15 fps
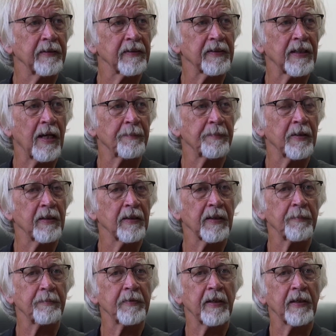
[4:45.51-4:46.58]
Es gab mhm. ja,
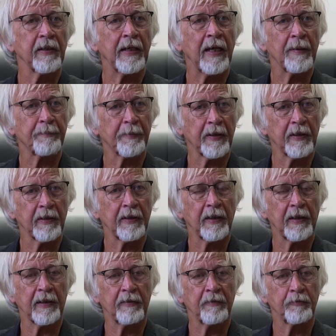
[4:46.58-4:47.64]
gibt ja
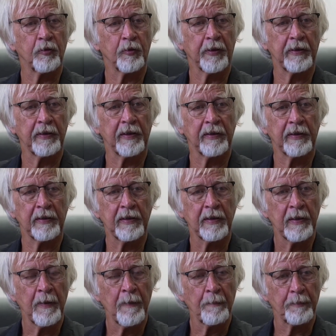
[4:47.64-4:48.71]
Erbkrankheiten, wo Kinder dann
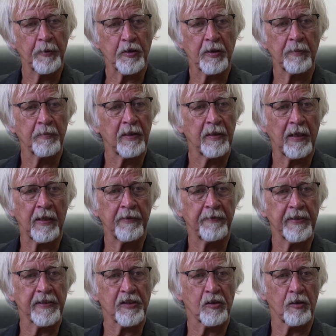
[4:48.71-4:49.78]
bestimmte
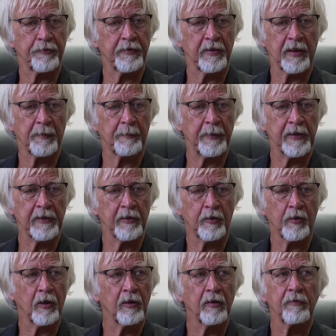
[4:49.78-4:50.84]
Eiweißstoffe nicht bilden
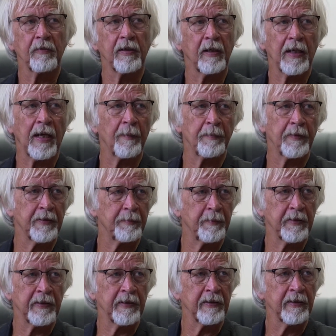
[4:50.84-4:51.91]
können, erblich
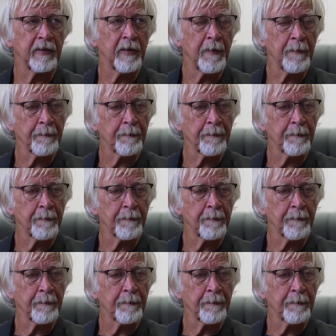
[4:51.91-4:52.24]
bedingt.